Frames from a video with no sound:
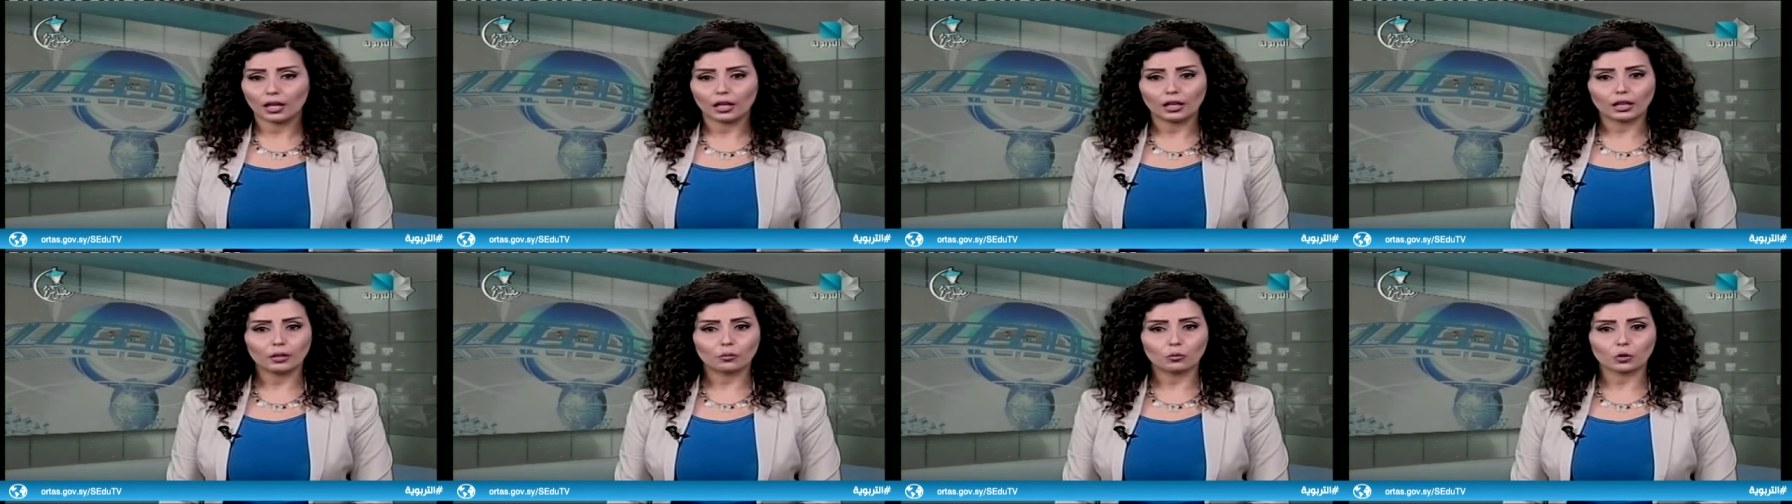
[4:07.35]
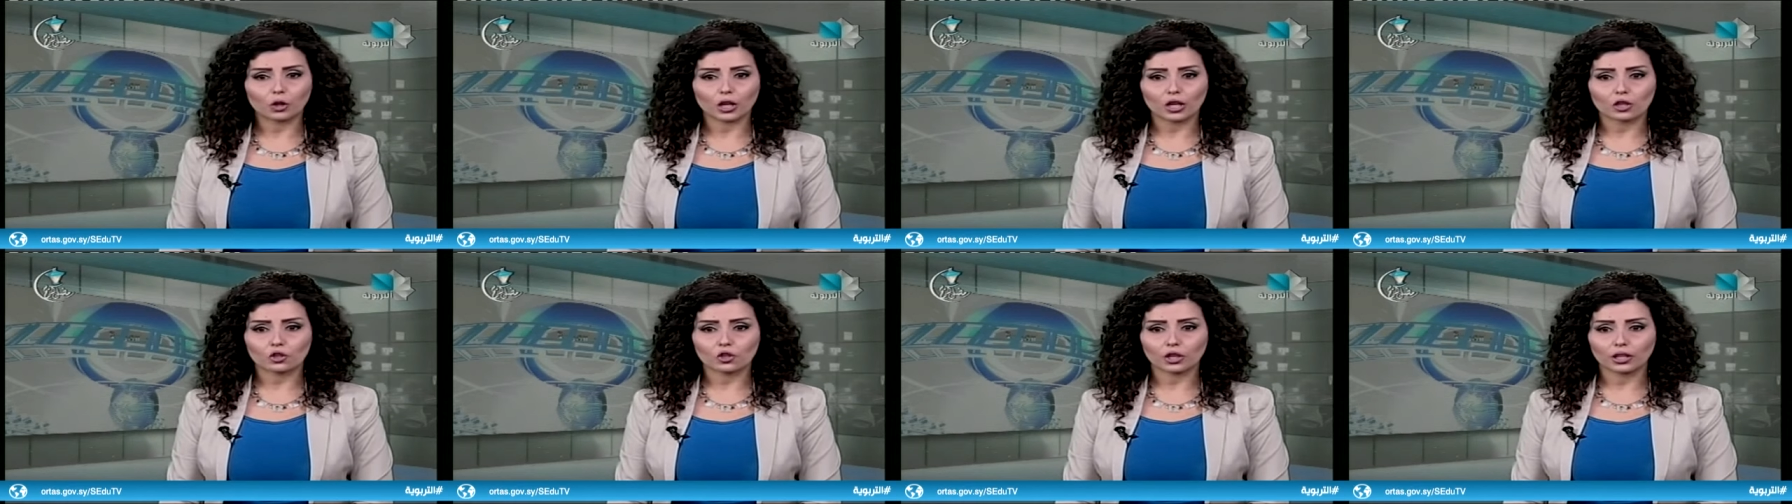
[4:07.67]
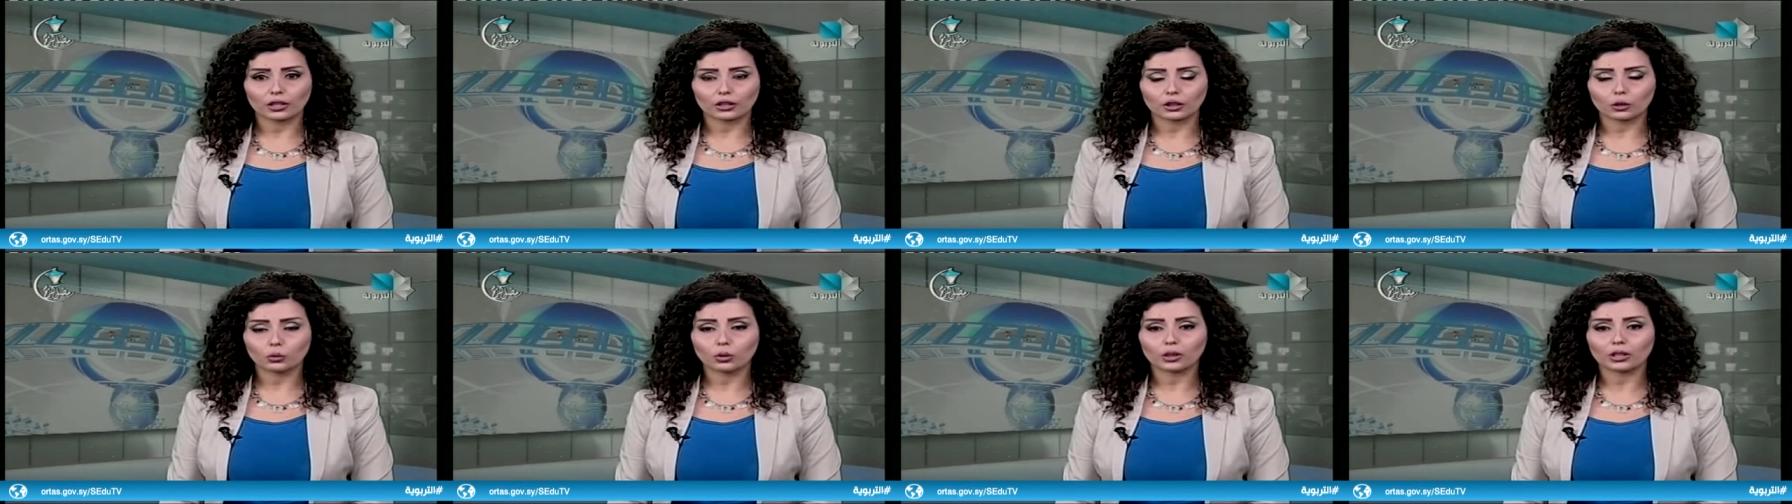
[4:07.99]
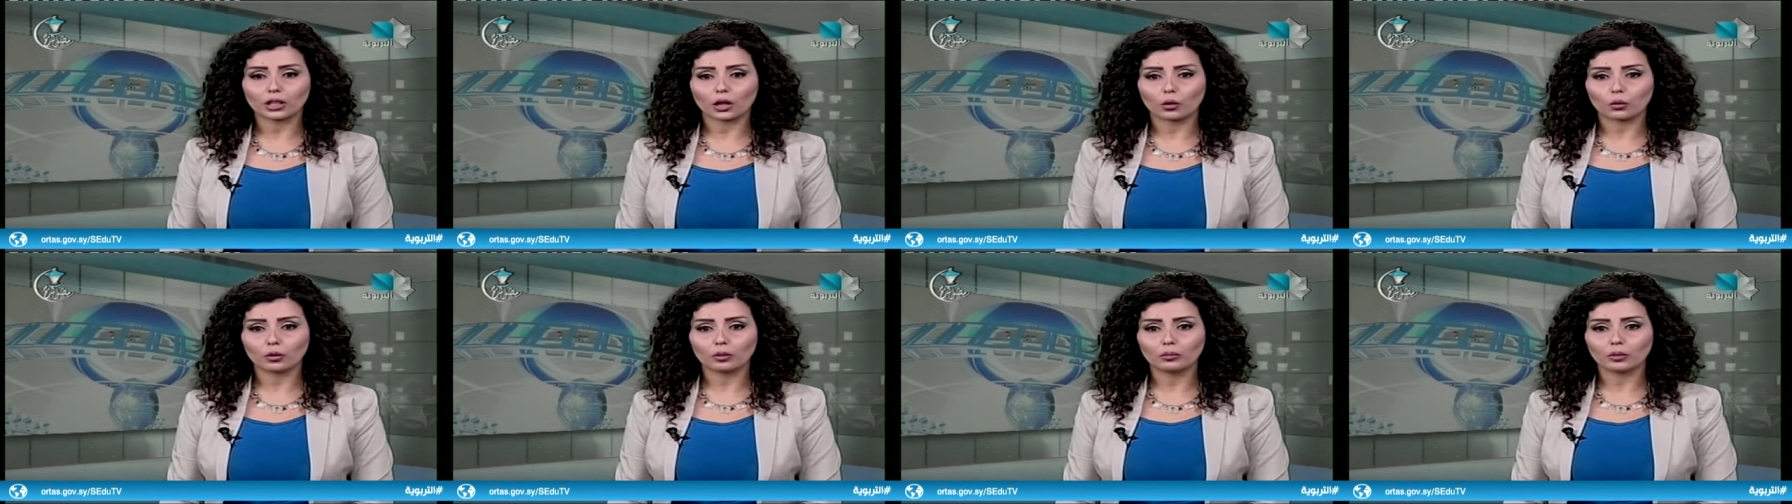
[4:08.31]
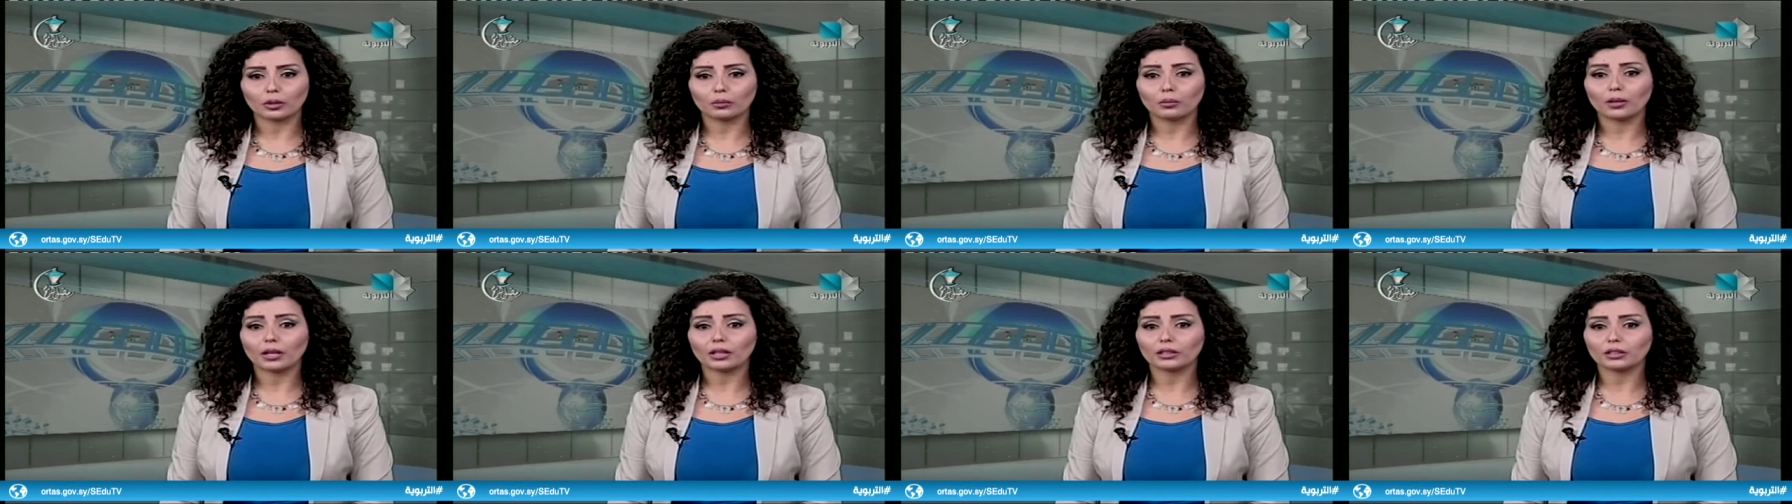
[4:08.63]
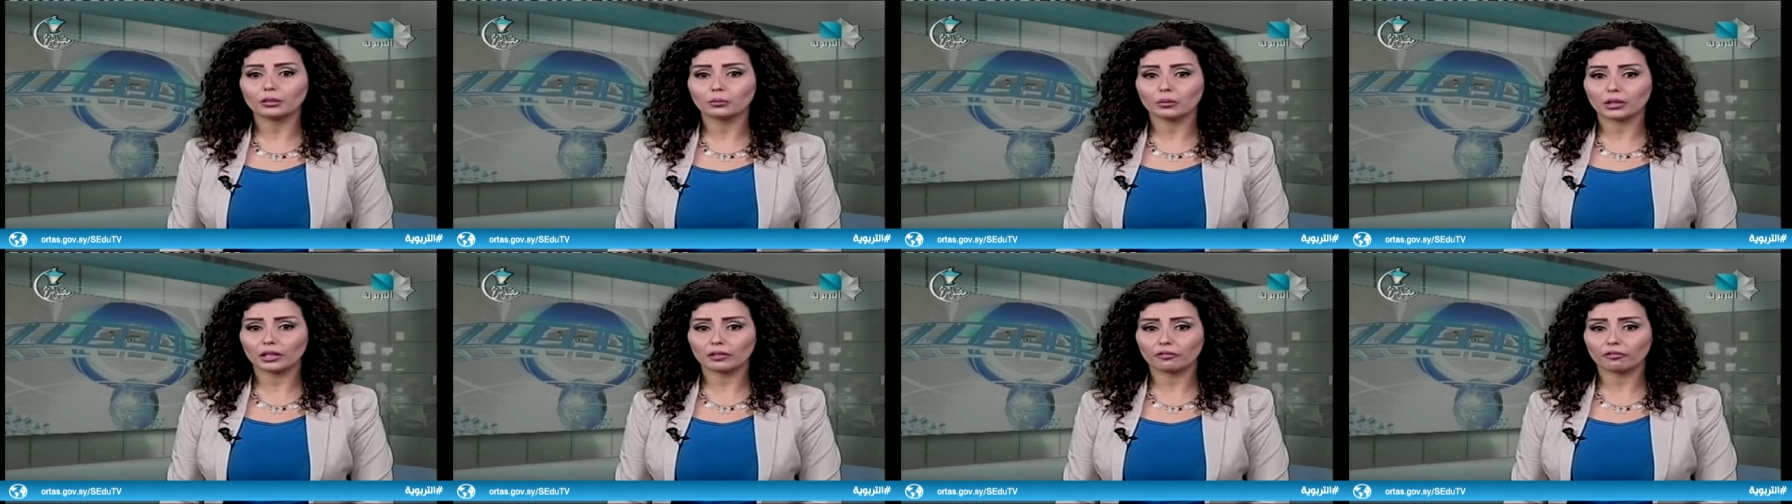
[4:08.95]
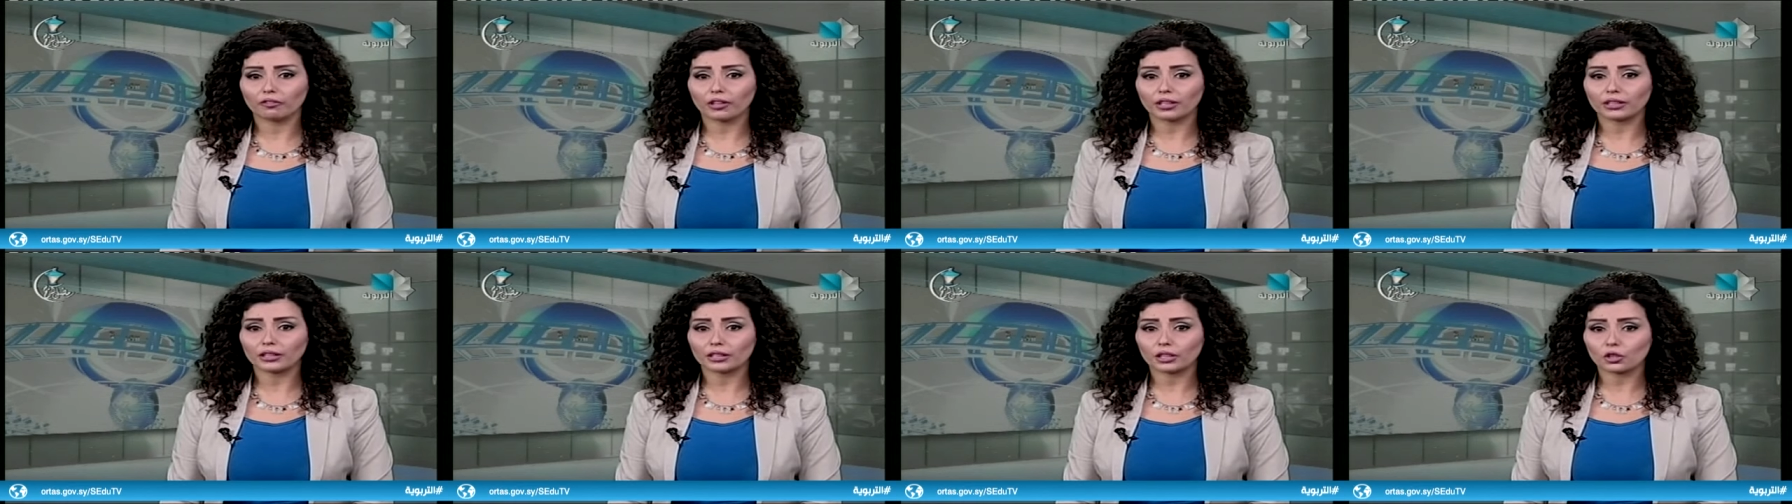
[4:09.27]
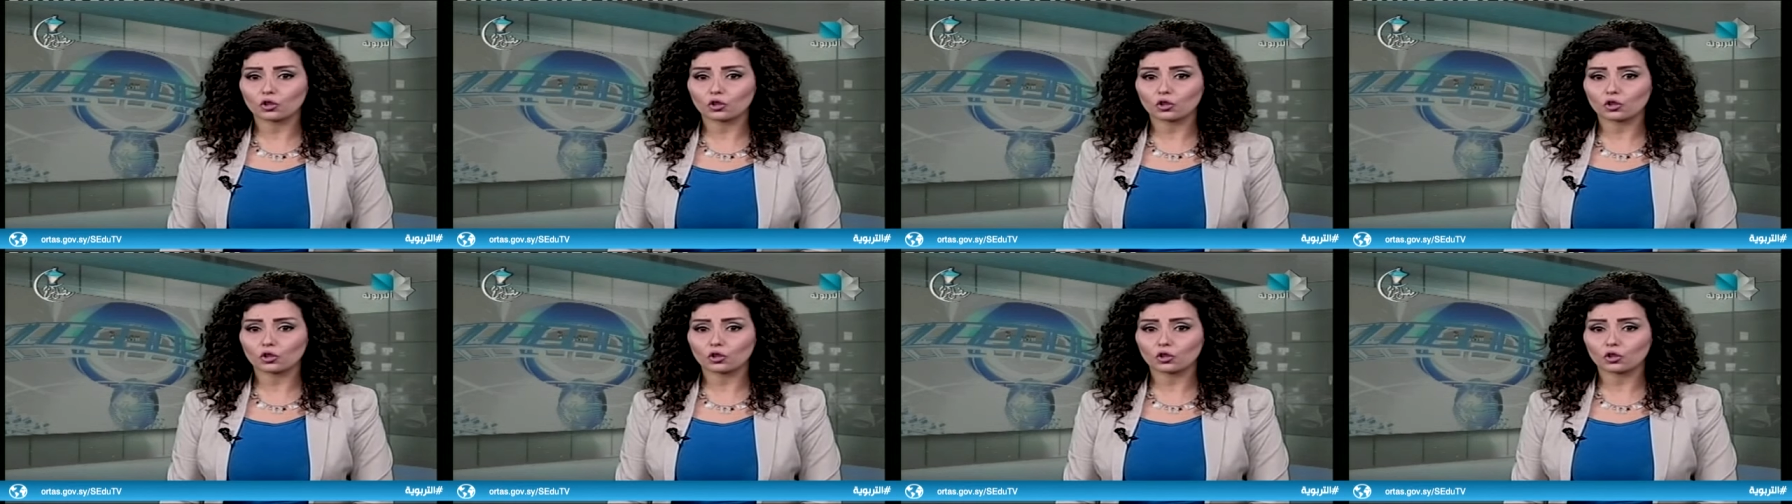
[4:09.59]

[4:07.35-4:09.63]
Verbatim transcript: لمراجعة وتقويم بعض ملفات